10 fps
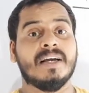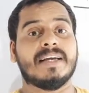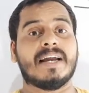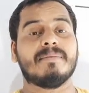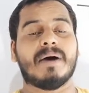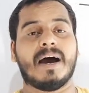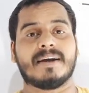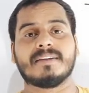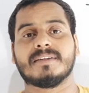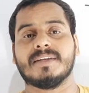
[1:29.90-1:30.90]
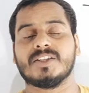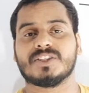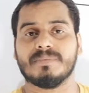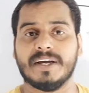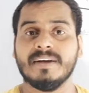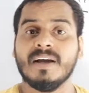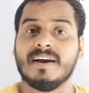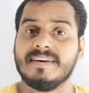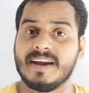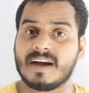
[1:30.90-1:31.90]
यानी भारत देश में
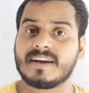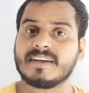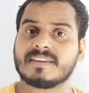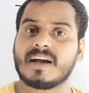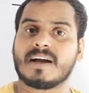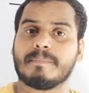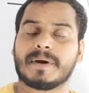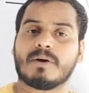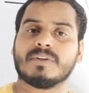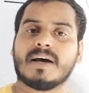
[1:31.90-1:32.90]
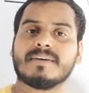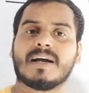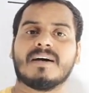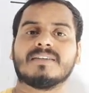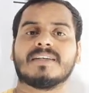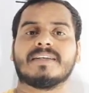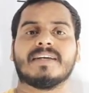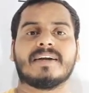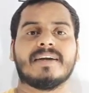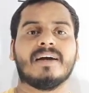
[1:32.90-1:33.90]
नागरिकता का प्रावधान कहाँ से
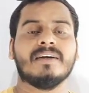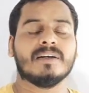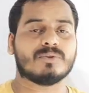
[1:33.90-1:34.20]
किया गया